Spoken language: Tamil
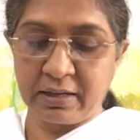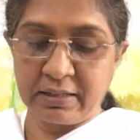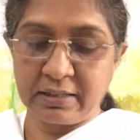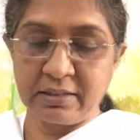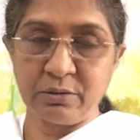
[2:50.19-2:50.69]

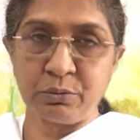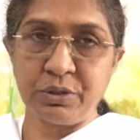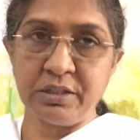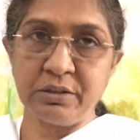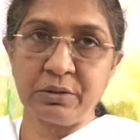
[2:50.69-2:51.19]
அல்லது
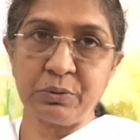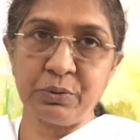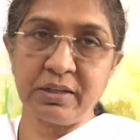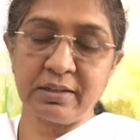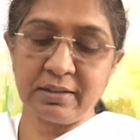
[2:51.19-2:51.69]
உயிருக்கு
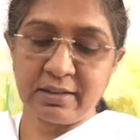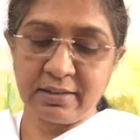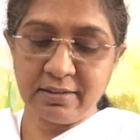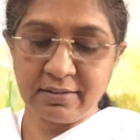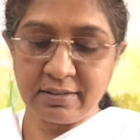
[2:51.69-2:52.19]
உயிராக
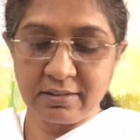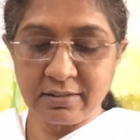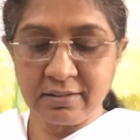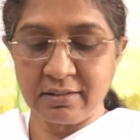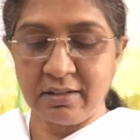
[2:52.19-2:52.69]

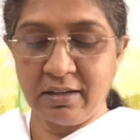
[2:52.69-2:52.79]
நேசித்து